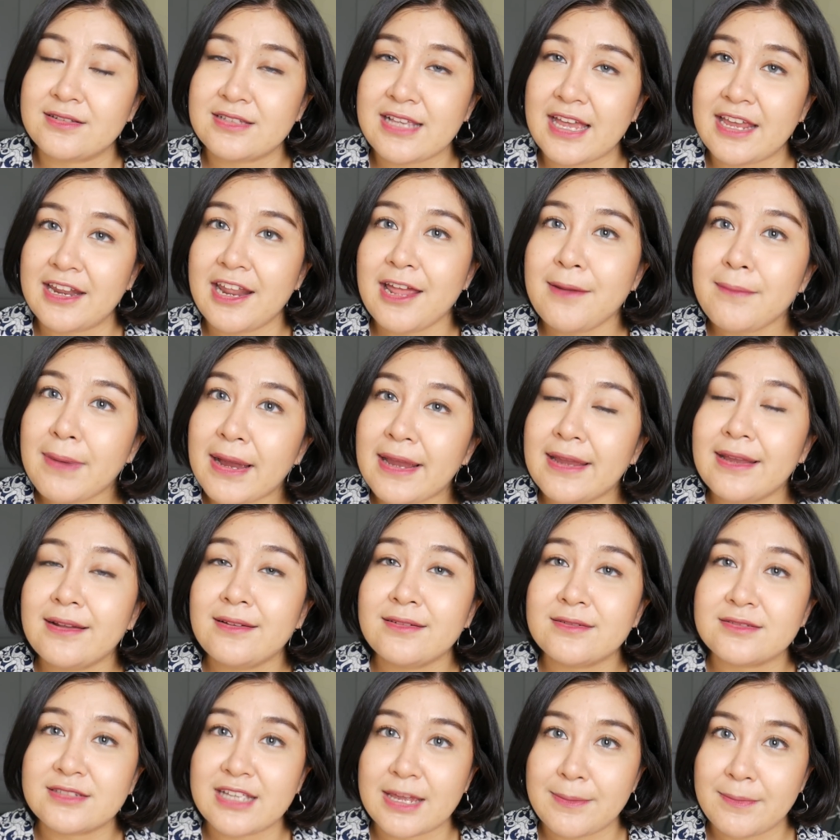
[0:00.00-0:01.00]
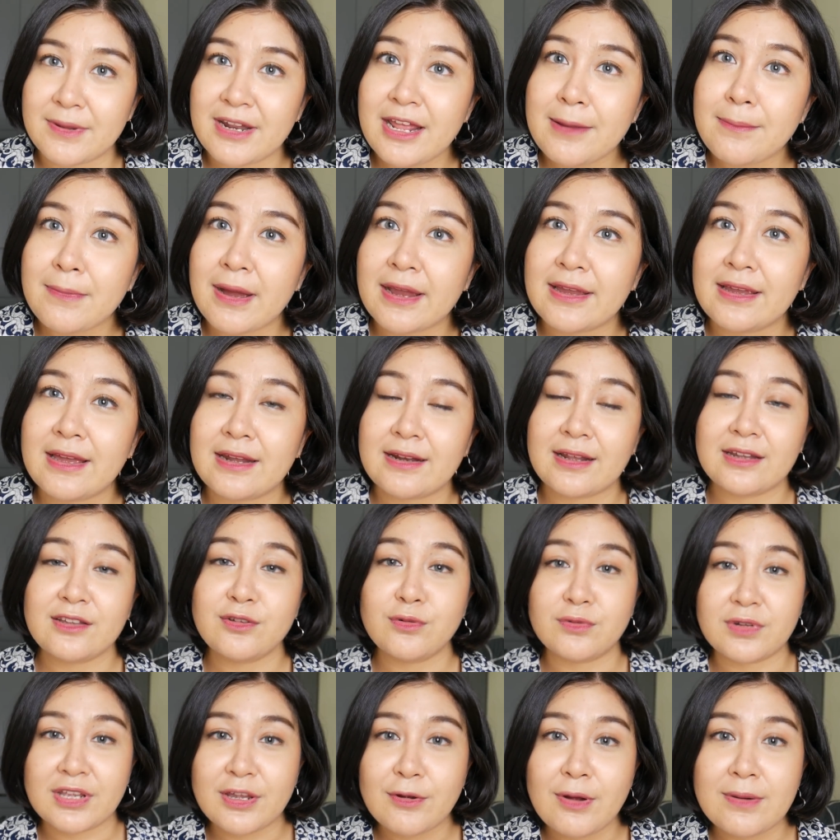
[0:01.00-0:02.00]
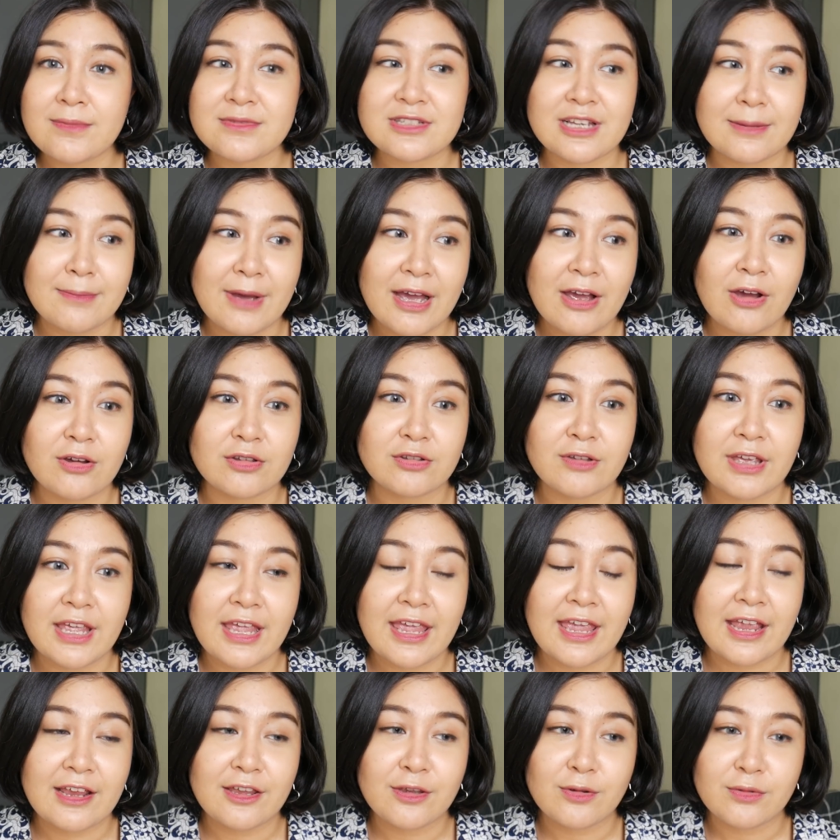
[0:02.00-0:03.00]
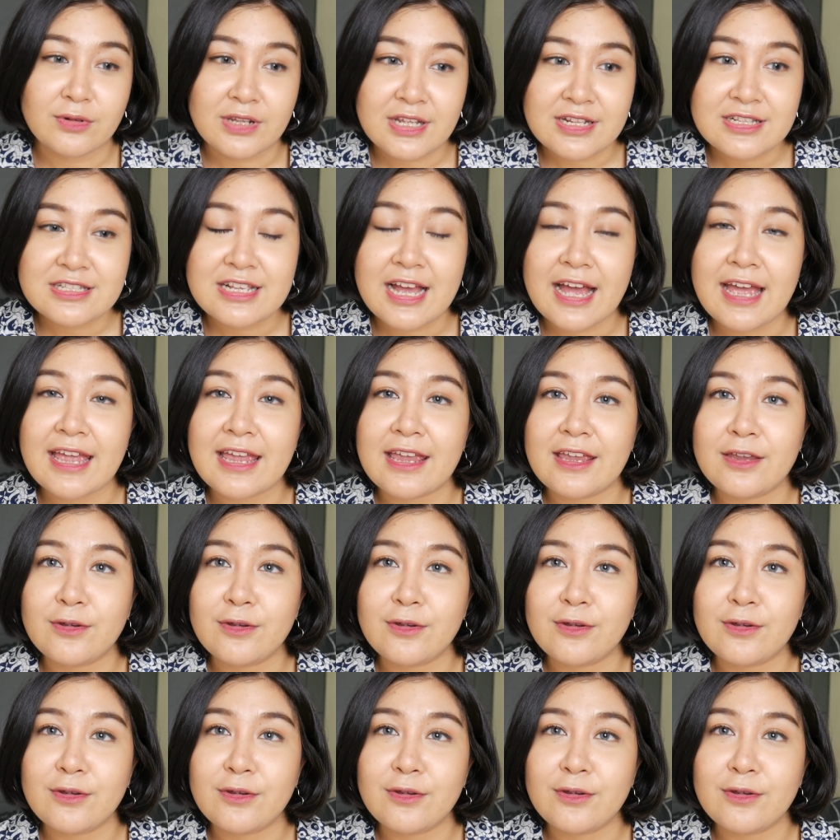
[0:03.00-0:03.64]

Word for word: ใส่ได้ไหมหรือใส่ไม่ได้ไหมอันนั้นอยู่ที่ความสามารถของตัวเองอยู่ที่ใจ